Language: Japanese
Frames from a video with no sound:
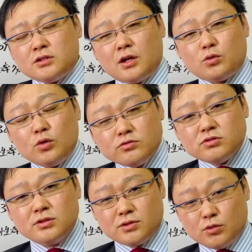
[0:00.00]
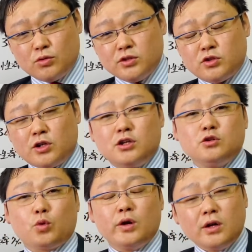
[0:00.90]
たらどうするんですか、それ。責
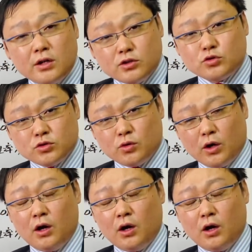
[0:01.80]
任取れないでしょ、それ。